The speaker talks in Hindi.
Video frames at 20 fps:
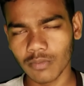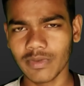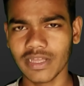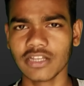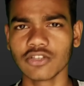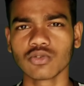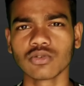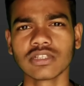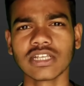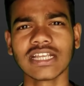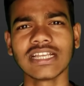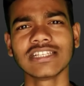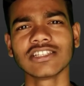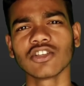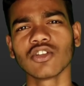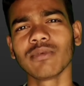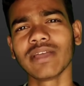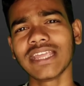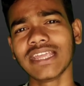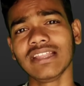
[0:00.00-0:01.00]
तो मैंने सोचा कि
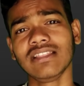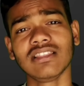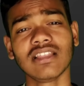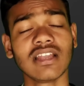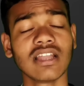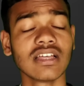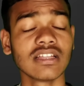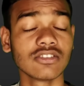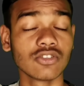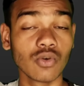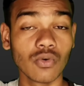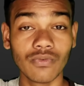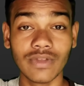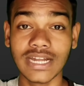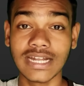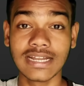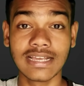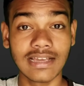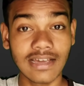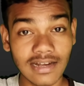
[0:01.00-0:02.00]
चलो भाई इतना तो
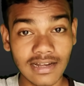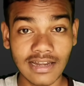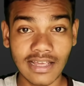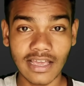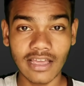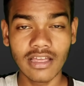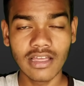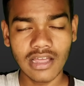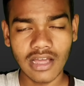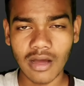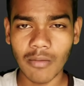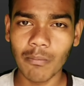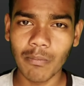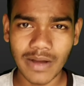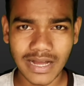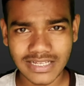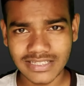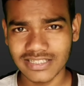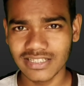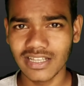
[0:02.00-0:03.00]
वेट कर लिया है
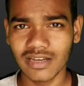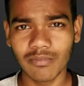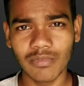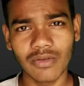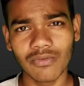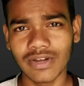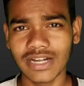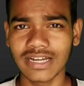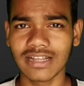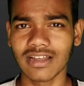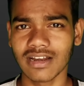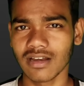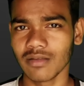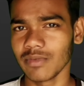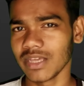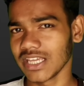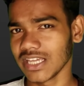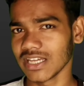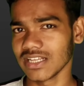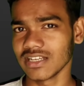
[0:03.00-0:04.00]
अब पाँच दिन में वेट
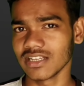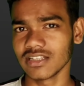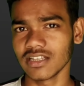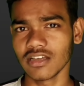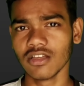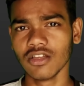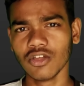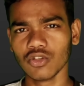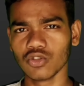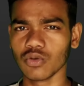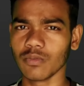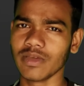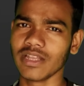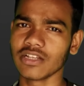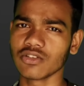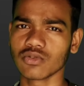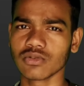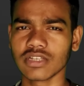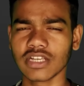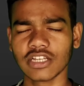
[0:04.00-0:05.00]
करने में क्या जाता है तो
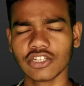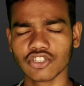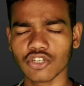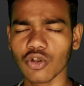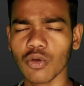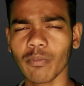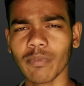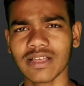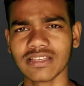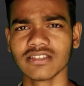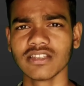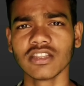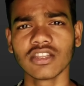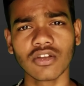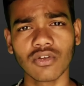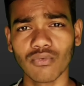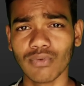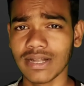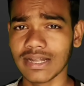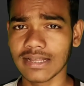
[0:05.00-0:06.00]
मैंने सोचा कि चलो पाँच
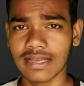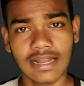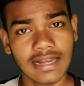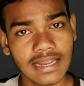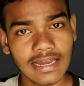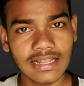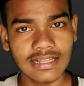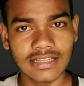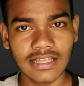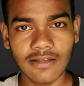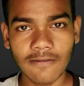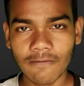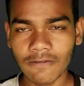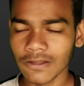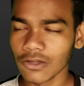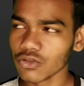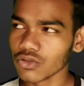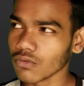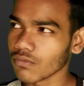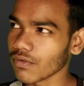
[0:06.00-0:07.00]
दिन तक वेट कर ही लेते
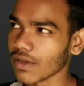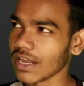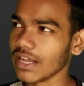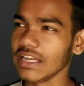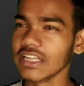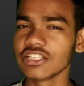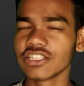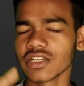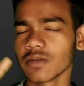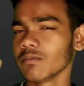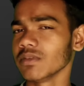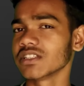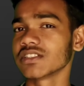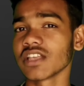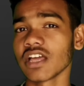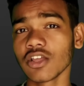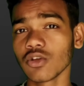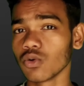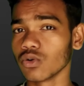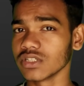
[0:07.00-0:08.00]
हैं तो फाइनली
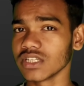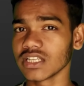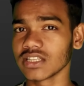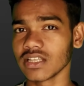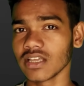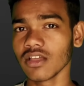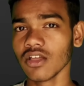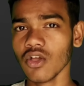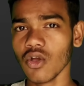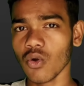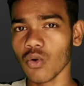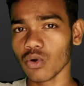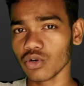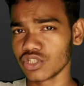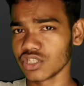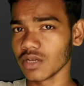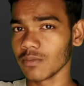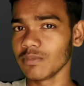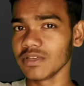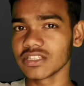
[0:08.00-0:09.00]
छब्बीस तारीख हो जाते हैं
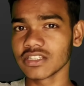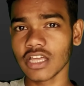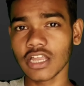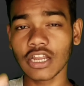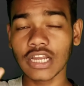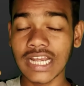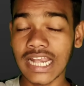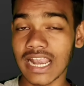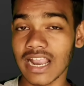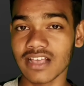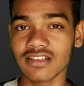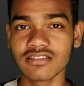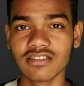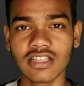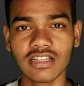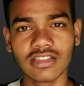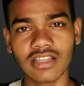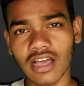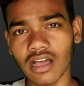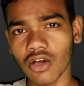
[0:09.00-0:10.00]
और छब्बीस तारीख लास्ट
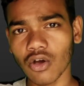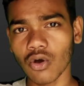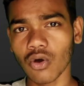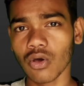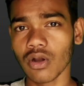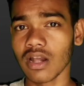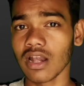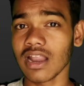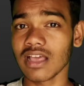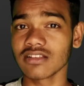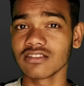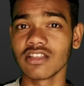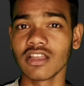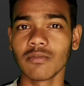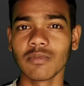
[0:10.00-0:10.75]
दिन था और लास्ट